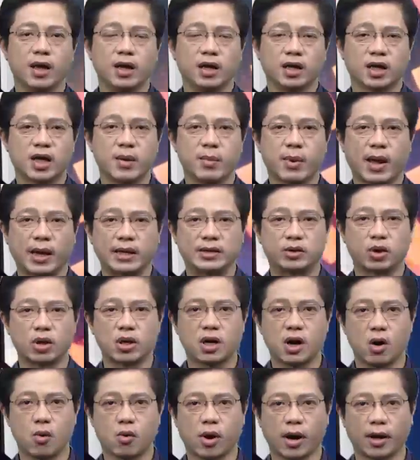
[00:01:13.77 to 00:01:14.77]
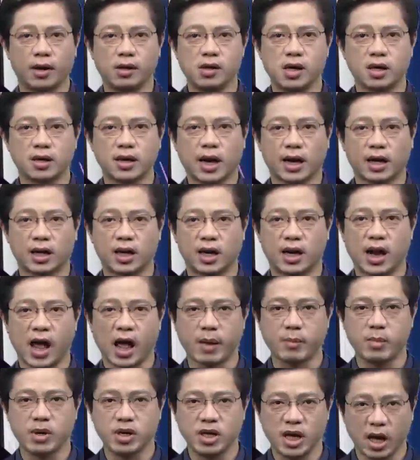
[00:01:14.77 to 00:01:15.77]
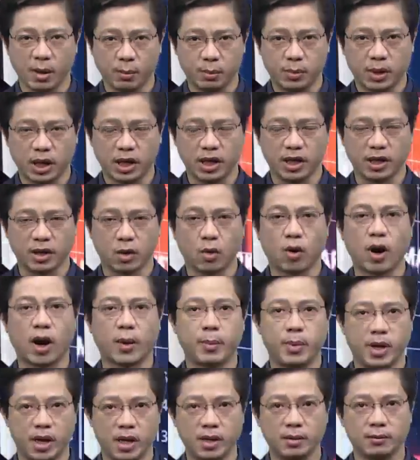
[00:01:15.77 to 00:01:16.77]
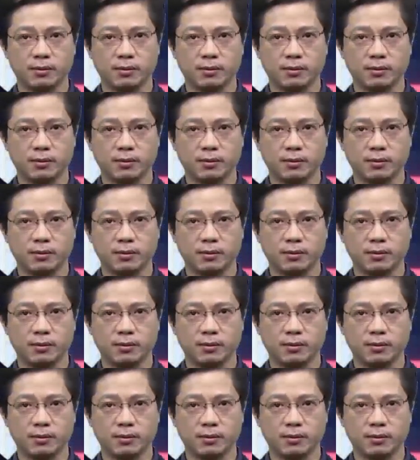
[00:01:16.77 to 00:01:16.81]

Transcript: kim ngạch xuất khẩu cả nước đạt gần 25 tỷ đô la Mỹ.